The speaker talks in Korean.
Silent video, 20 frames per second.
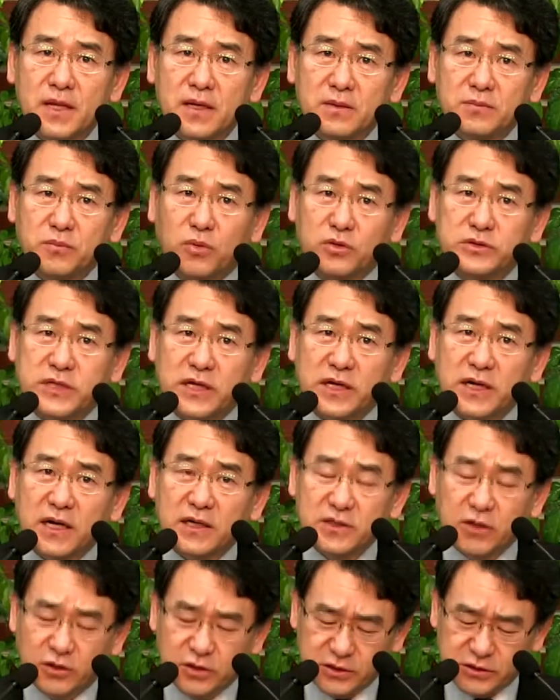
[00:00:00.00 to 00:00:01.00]

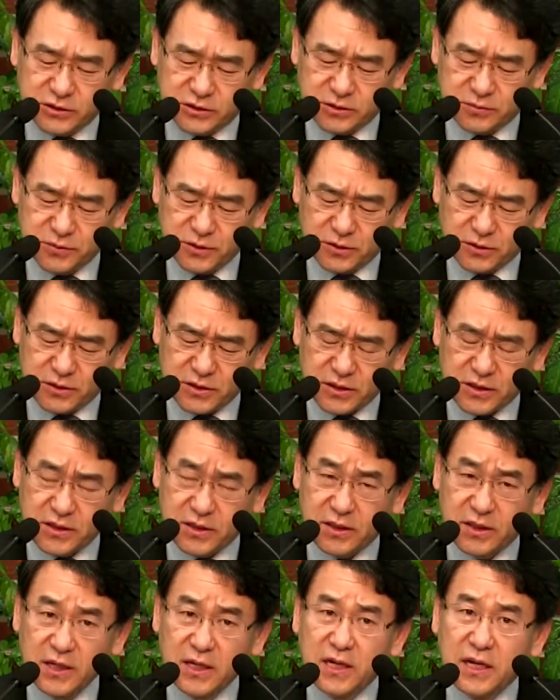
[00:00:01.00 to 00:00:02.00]
모세가 여기 지금
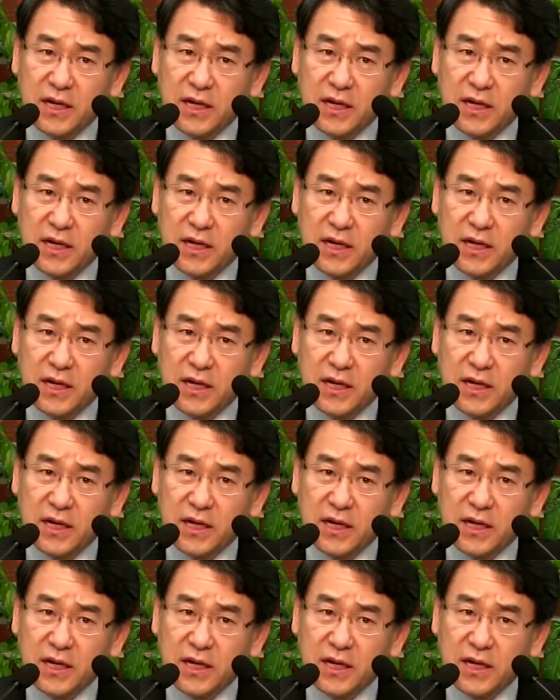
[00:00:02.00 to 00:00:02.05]
이렇게